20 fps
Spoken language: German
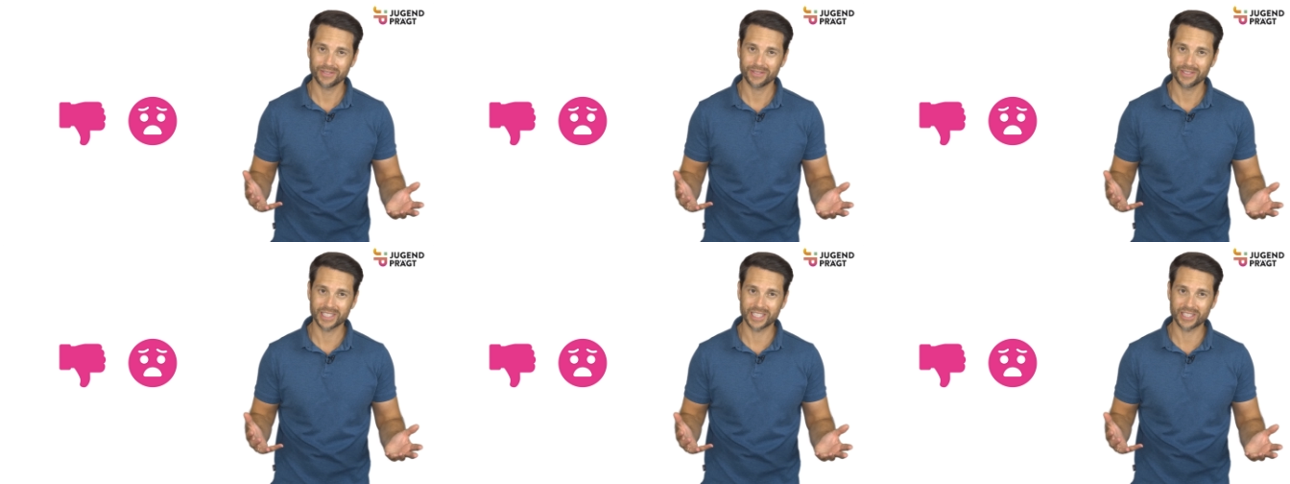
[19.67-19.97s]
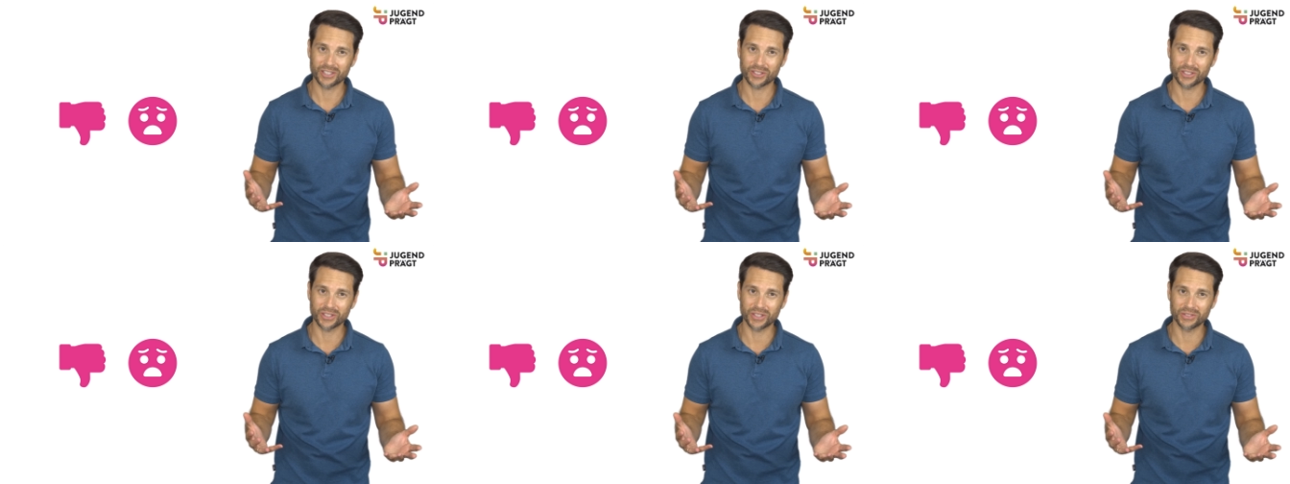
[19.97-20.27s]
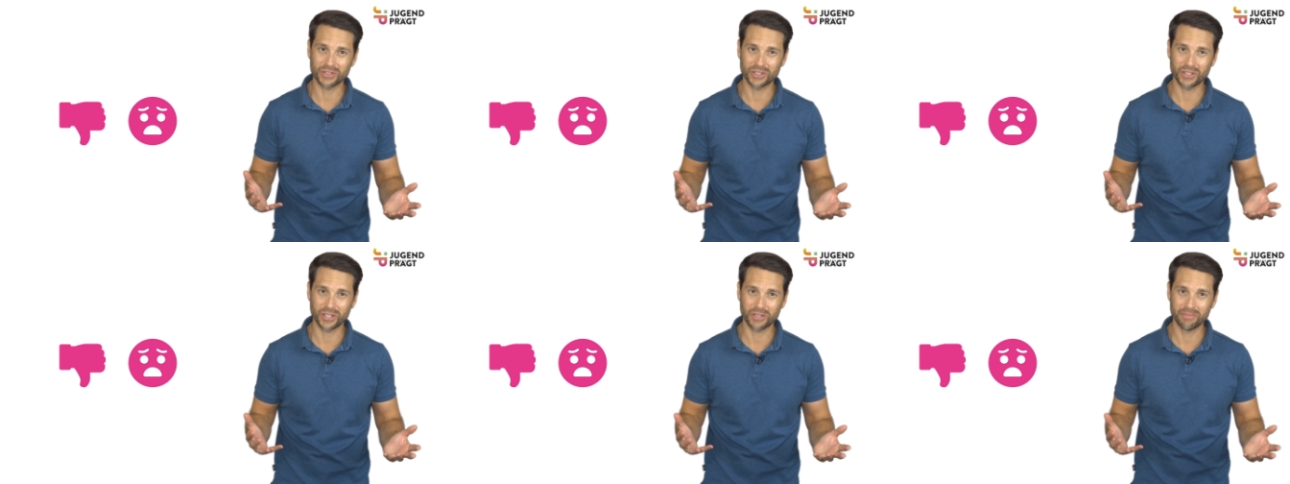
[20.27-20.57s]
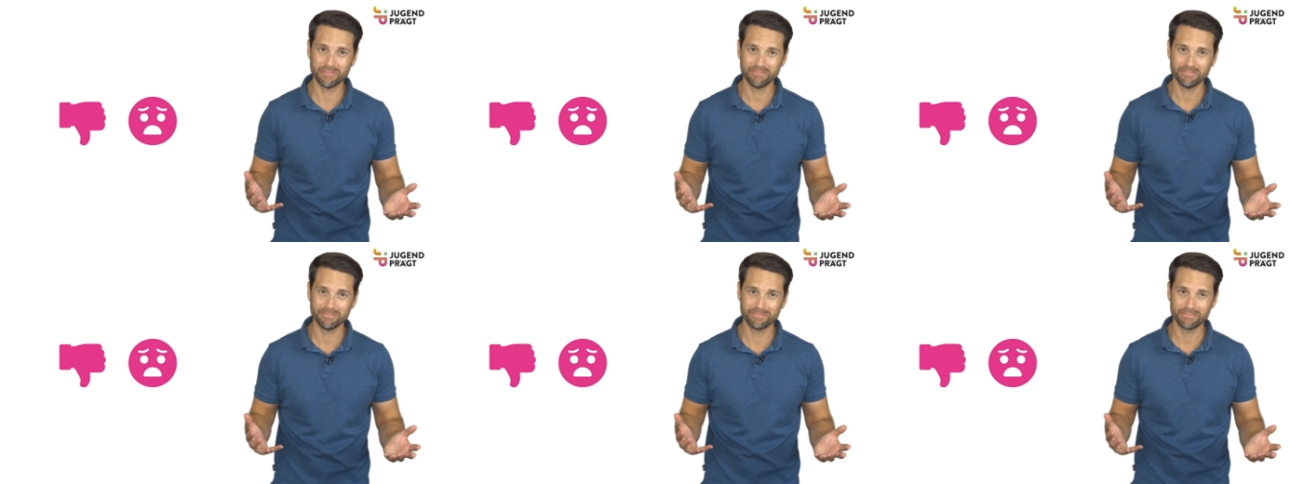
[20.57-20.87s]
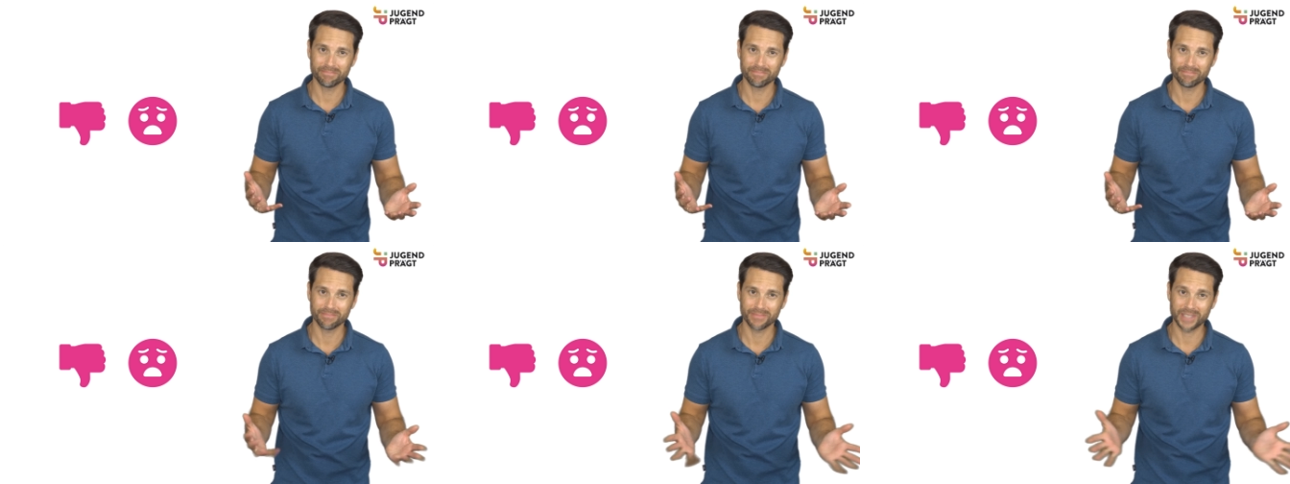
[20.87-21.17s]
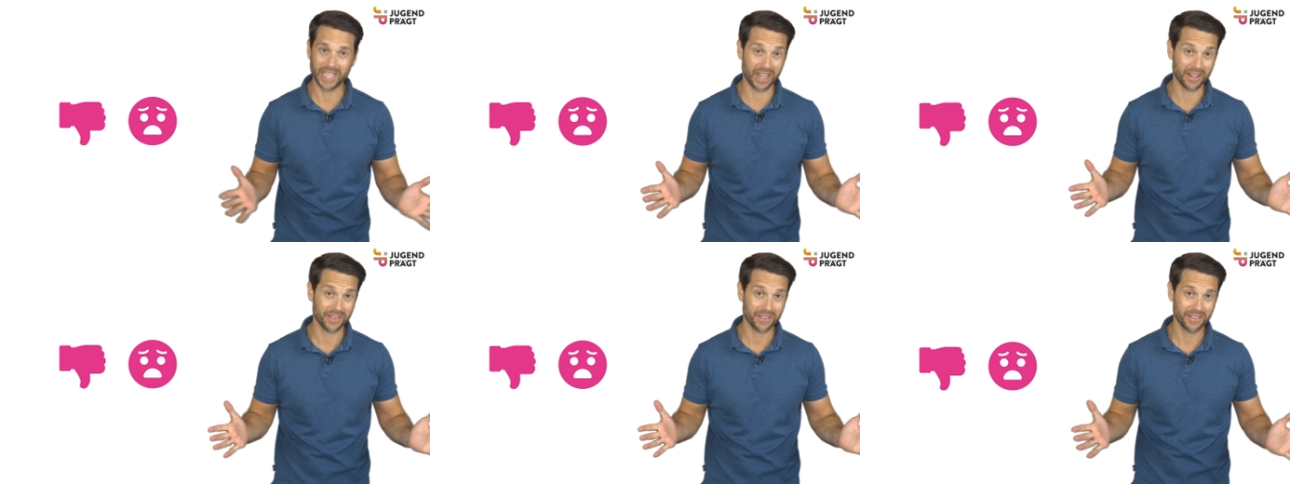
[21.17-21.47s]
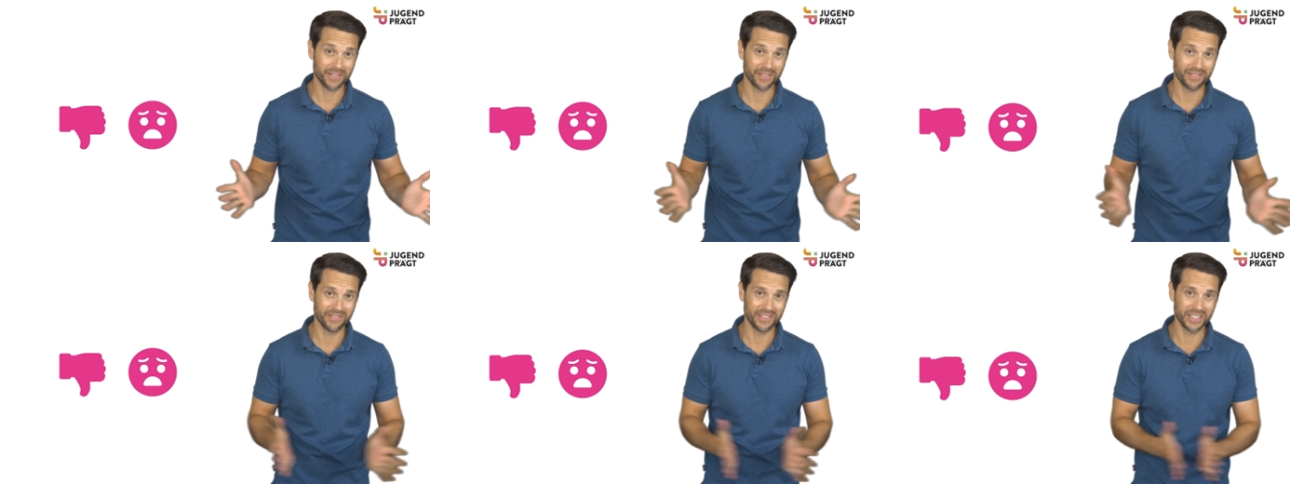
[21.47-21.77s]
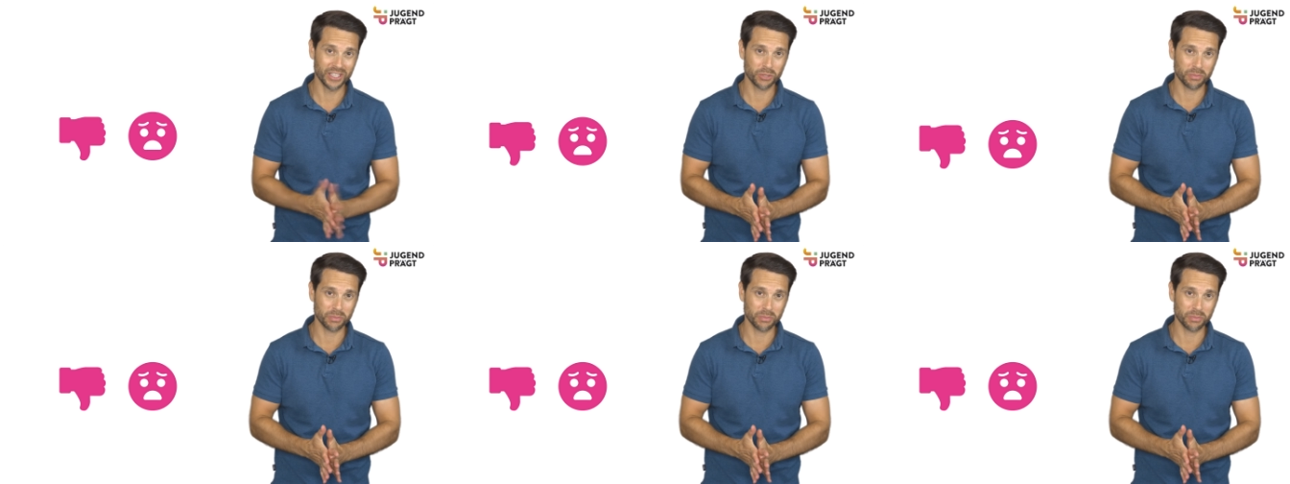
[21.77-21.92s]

Seid ihr schon drauf gekommen? Ja, wir